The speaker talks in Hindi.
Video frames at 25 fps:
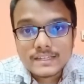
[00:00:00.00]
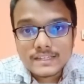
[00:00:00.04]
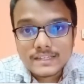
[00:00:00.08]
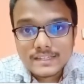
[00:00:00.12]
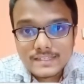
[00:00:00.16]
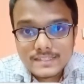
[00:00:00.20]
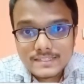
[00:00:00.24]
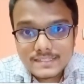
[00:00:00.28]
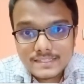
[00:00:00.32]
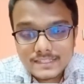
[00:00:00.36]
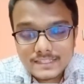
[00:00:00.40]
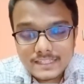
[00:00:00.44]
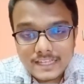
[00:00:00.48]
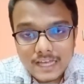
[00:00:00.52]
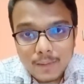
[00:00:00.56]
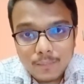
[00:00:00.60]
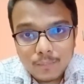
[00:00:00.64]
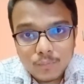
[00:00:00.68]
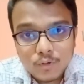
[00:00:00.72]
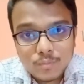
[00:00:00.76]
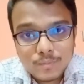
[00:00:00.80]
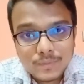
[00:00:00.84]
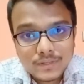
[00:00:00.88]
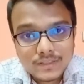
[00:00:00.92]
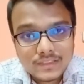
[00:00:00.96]
इससे
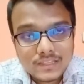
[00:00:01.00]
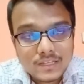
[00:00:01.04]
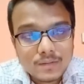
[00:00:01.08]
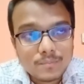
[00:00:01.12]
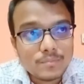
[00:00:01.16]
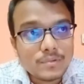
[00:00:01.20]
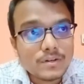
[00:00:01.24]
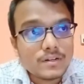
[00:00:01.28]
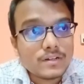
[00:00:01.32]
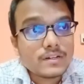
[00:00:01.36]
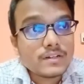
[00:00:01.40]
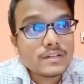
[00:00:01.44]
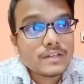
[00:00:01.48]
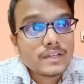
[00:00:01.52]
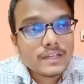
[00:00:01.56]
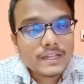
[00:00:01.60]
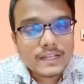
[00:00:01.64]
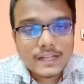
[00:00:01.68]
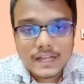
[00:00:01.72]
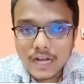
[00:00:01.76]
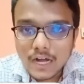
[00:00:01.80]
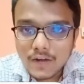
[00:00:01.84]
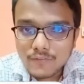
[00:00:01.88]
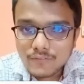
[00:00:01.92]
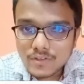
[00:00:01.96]
आपको मतलब
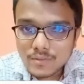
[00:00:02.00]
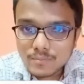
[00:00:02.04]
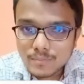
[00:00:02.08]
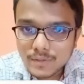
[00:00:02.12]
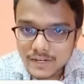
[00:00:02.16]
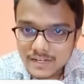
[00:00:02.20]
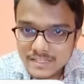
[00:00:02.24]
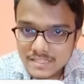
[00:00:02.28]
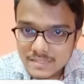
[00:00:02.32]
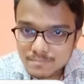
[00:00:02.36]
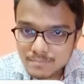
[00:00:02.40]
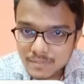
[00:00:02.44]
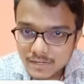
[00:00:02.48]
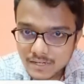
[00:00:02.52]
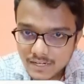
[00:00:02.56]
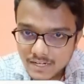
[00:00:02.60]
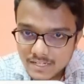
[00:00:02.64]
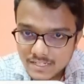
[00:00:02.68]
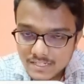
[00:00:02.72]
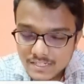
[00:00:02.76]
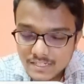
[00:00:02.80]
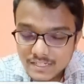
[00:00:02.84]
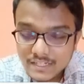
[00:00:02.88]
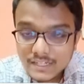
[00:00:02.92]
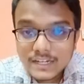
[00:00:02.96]
काफ़ी बड़े से पढ़ना
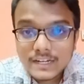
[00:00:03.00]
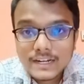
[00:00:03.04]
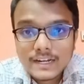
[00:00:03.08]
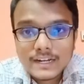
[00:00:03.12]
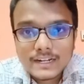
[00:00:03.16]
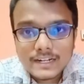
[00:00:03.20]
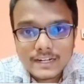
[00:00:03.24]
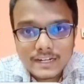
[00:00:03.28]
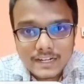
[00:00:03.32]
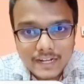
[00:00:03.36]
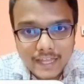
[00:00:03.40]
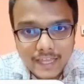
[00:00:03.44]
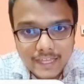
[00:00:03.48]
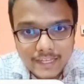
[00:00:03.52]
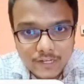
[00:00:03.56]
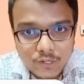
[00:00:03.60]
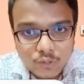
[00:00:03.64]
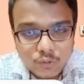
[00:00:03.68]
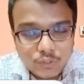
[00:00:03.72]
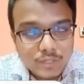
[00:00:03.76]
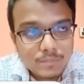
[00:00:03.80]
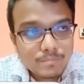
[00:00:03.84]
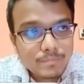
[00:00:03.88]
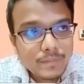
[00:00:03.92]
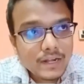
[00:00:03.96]
चाहिए ट्राई करो
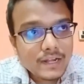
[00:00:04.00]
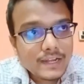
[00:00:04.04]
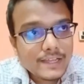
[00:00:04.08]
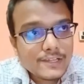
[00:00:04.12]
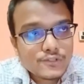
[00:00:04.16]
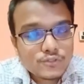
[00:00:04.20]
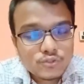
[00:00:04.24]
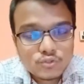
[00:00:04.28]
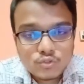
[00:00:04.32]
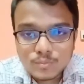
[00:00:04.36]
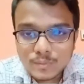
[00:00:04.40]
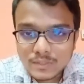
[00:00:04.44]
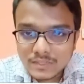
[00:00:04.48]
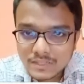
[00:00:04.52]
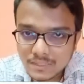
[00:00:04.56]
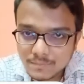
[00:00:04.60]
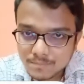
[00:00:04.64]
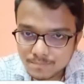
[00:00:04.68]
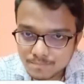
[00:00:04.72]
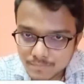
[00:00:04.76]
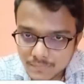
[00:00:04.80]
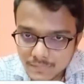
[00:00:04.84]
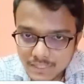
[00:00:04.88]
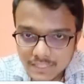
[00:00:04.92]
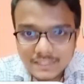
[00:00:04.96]
कि पहले इसको मतलब
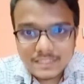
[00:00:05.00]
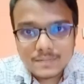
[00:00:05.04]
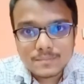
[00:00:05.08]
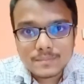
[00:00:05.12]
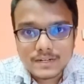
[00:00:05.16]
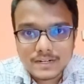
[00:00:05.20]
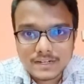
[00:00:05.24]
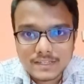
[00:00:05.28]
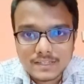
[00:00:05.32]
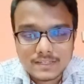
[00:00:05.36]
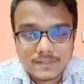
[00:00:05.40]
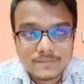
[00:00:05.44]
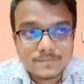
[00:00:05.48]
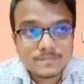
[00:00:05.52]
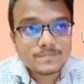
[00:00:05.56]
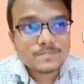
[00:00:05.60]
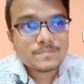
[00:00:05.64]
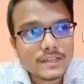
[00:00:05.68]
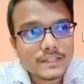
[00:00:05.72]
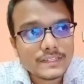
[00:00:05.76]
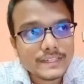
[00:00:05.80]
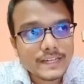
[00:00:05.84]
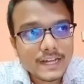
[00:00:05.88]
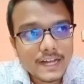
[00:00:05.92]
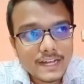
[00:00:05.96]
ख़त्म कर दें
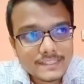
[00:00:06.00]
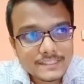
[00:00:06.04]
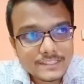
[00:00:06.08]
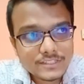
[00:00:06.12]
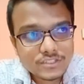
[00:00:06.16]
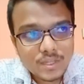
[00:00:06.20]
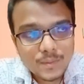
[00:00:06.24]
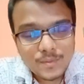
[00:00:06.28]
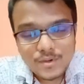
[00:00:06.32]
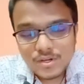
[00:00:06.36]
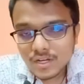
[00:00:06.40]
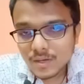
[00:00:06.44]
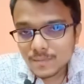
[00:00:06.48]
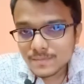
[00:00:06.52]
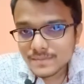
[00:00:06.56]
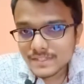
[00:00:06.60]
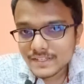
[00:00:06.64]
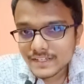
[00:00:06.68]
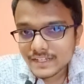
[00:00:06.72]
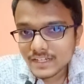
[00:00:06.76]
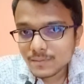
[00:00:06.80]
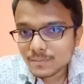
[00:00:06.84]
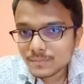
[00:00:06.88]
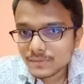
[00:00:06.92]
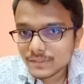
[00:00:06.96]
यहाँ से तो आपको कम से
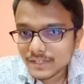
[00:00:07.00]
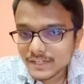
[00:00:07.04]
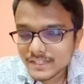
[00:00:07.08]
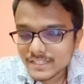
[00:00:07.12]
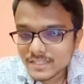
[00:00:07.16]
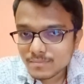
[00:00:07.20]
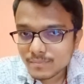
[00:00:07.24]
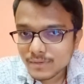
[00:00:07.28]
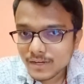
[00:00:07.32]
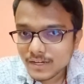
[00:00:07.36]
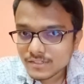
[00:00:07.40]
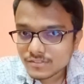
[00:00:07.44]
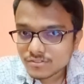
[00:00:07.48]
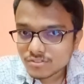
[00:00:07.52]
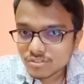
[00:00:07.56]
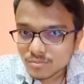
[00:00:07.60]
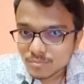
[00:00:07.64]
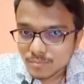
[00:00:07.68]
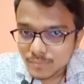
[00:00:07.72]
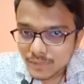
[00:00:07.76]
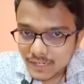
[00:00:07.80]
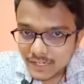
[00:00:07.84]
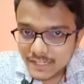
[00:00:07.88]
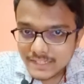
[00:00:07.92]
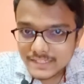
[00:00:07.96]
कम दस मार्क्स तो
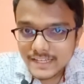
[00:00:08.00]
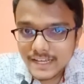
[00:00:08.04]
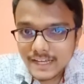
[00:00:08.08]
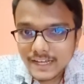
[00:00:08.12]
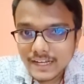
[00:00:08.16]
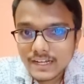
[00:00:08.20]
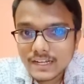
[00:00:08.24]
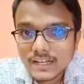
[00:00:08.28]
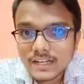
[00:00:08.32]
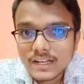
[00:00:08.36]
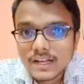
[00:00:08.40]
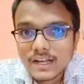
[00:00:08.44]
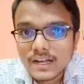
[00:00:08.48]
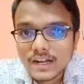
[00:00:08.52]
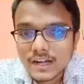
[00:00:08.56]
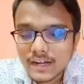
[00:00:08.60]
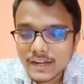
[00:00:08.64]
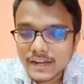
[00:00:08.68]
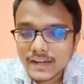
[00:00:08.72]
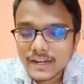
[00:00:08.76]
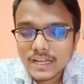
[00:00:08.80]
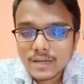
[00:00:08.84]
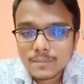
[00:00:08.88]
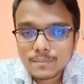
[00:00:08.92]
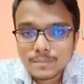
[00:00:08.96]
मिल ही जाएगा
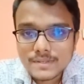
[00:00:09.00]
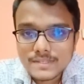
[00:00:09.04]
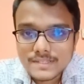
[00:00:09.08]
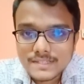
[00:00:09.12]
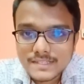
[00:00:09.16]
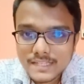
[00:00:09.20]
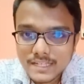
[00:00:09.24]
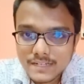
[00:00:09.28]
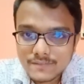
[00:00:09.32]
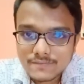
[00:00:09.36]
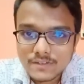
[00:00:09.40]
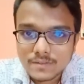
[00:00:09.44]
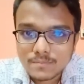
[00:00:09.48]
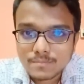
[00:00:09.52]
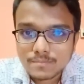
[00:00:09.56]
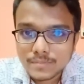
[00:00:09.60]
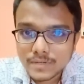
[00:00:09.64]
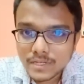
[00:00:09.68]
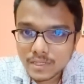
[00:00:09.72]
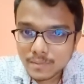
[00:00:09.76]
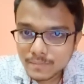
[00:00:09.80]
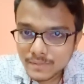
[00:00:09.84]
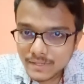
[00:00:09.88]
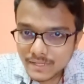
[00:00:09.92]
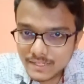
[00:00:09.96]
अगर आप सिर्फ
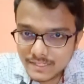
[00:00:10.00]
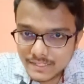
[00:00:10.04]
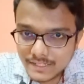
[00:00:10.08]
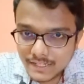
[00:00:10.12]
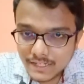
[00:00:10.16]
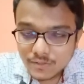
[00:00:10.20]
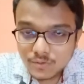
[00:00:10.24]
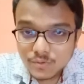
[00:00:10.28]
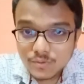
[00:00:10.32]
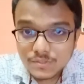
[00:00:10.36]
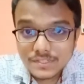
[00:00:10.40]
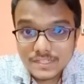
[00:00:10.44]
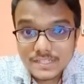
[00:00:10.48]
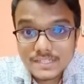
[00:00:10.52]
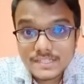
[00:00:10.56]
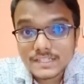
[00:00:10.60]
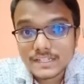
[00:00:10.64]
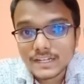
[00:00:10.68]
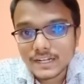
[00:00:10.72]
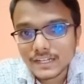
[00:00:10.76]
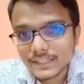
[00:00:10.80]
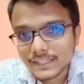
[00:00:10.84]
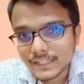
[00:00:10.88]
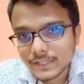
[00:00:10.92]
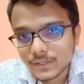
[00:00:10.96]
प्रीवियस ईयर क्वेश्चंस
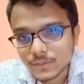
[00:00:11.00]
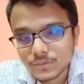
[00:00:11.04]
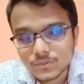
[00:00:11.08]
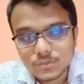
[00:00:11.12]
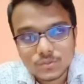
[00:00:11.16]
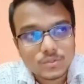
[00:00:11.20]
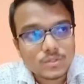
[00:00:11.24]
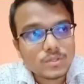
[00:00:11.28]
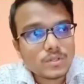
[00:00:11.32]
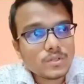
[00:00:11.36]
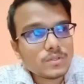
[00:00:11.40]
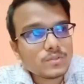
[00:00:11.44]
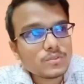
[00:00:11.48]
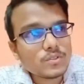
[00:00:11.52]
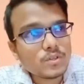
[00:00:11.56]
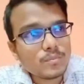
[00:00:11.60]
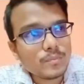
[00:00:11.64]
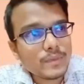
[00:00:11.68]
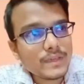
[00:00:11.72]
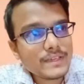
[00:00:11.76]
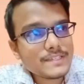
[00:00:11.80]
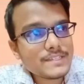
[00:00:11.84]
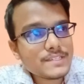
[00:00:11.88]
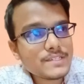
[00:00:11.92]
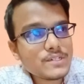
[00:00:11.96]
करते हो तो तो
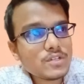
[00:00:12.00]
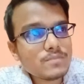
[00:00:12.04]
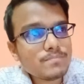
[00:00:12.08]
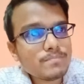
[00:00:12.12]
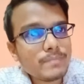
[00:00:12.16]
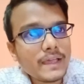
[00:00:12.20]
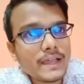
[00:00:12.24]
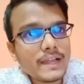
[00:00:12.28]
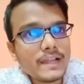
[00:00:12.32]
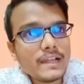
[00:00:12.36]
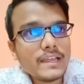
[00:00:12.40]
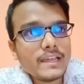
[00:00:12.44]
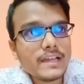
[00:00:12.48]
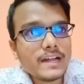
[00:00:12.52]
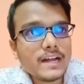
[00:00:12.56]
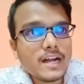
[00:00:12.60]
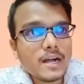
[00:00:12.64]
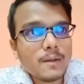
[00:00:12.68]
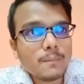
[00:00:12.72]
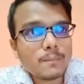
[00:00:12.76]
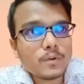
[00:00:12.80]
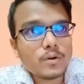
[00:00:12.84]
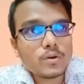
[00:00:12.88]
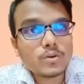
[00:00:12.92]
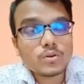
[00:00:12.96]
मेक्स योर पहले
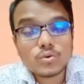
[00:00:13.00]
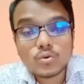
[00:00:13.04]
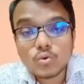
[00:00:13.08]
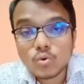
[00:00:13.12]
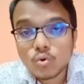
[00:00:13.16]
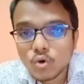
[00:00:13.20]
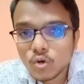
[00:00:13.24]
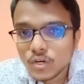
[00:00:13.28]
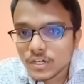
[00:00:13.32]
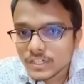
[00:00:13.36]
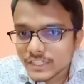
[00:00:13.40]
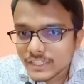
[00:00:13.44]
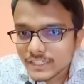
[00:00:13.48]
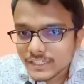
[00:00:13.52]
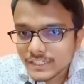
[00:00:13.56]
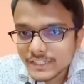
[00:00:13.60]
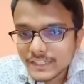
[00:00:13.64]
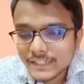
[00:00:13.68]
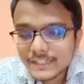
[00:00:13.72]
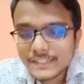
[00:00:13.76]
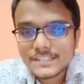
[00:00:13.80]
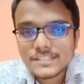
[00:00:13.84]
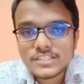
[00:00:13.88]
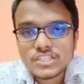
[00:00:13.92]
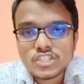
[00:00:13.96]
आपको
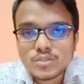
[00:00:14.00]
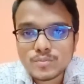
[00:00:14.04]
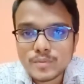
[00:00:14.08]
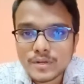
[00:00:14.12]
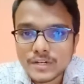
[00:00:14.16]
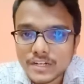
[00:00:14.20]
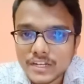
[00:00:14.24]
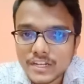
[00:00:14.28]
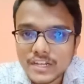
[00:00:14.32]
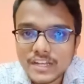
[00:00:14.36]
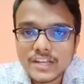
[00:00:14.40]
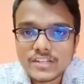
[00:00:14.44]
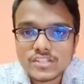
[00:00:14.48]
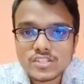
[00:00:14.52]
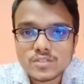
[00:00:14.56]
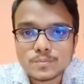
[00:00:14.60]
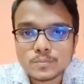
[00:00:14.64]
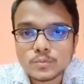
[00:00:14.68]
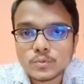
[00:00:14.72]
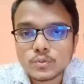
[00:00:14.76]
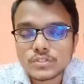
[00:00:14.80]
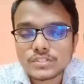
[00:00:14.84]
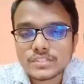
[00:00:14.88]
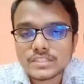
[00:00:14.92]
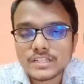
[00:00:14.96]
कोऑर्डिनेट जियोमेट्री का जो
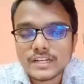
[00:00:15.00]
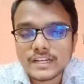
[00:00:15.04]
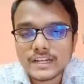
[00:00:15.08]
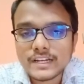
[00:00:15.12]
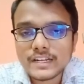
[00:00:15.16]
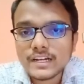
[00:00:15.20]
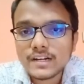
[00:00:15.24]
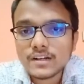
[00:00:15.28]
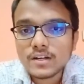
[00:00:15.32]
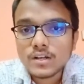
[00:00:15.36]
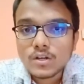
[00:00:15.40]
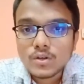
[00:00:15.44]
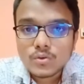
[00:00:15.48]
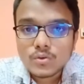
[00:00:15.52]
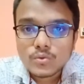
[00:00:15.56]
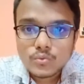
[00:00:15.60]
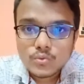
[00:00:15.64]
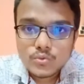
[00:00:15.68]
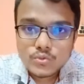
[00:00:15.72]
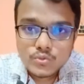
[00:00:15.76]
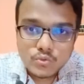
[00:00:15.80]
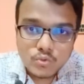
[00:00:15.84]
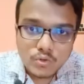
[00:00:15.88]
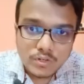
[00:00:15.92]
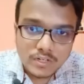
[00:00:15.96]
पोर्सन है ना
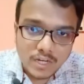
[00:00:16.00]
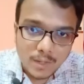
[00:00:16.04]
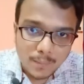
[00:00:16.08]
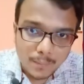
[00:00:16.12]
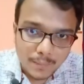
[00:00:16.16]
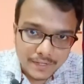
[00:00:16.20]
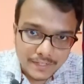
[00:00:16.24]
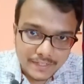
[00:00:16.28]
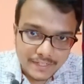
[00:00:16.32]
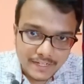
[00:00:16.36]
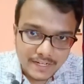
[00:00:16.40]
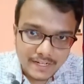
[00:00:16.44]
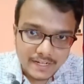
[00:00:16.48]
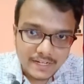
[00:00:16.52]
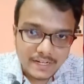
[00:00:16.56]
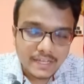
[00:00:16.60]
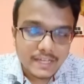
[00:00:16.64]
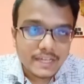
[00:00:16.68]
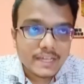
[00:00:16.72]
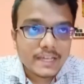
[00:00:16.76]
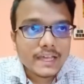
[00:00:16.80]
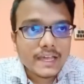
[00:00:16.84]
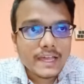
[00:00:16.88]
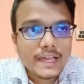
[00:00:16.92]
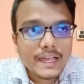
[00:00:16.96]
उसको कंप्लीट करना
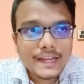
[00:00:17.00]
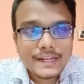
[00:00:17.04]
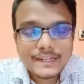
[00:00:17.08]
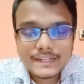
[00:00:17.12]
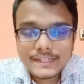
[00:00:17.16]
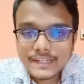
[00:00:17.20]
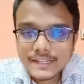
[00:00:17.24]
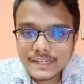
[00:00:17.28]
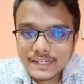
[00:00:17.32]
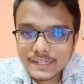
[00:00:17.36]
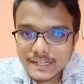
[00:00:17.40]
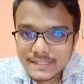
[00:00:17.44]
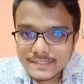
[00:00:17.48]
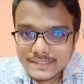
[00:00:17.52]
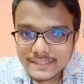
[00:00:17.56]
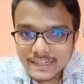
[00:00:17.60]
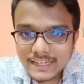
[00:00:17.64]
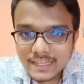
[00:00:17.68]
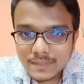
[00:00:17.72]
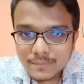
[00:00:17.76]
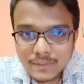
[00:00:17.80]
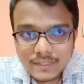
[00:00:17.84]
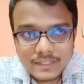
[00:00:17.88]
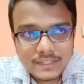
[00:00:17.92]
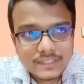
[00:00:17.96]
है एंड ये क्लास
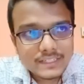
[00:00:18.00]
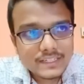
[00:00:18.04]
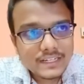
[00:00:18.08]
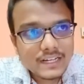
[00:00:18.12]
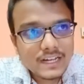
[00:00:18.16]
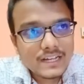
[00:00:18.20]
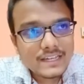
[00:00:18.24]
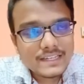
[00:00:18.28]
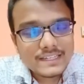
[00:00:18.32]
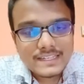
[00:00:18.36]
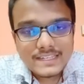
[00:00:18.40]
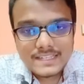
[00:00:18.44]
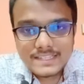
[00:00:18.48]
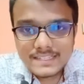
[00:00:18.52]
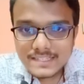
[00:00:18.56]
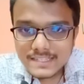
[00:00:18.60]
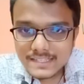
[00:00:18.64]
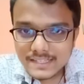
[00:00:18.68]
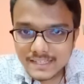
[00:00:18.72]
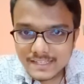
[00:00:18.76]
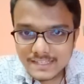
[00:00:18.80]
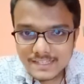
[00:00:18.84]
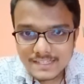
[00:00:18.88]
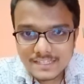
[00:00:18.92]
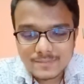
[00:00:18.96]
एलेवन का
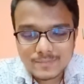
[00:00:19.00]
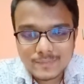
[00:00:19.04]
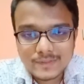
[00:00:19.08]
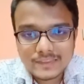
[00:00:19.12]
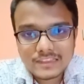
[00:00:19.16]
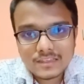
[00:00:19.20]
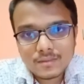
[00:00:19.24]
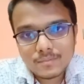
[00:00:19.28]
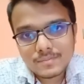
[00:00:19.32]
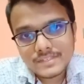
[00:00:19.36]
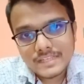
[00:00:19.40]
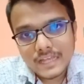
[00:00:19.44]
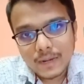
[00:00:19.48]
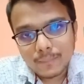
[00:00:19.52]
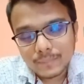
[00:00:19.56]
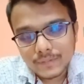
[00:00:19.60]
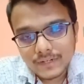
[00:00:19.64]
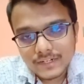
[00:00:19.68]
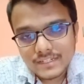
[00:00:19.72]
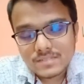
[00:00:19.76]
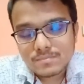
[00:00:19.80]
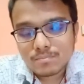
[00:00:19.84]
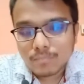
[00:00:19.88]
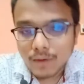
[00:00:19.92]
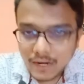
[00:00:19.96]
ईजिएस्ट मतलब
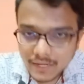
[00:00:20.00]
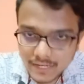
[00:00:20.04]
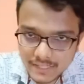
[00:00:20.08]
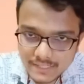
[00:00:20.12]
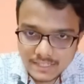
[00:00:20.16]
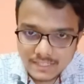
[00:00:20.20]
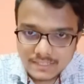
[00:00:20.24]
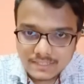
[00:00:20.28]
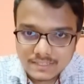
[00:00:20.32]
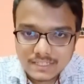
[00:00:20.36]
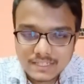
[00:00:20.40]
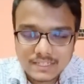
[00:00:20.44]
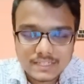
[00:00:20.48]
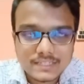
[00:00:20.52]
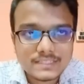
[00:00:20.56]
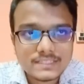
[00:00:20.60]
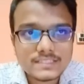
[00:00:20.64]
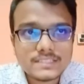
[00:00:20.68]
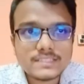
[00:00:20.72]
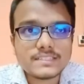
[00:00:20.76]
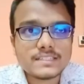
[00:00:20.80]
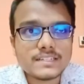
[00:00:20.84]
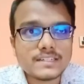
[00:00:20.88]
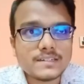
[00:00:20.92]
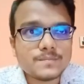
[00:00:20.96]
चैप्टर्स माना जाता है
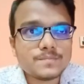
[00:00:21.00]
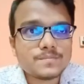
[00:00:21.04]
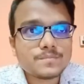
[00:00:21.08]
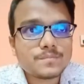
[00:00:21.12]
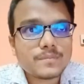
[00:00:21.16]
ठीक है